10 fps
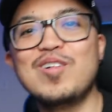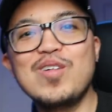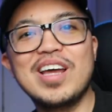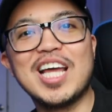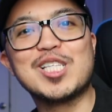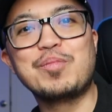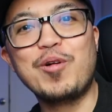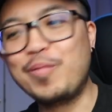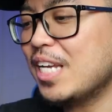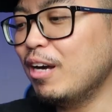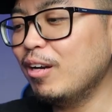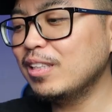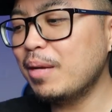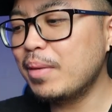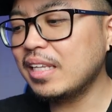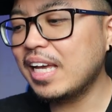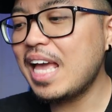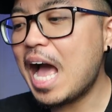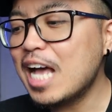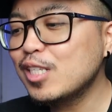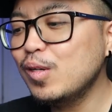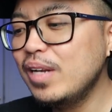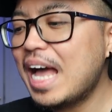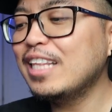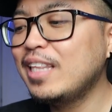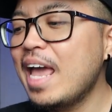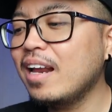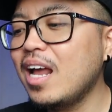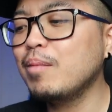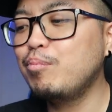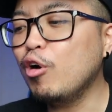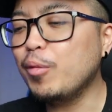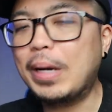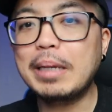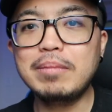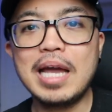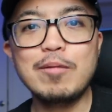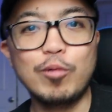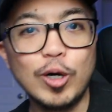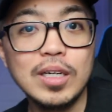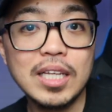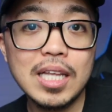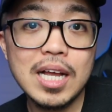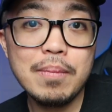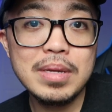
Congrats po. Shoutout naman kay Azulanderat4594 na taga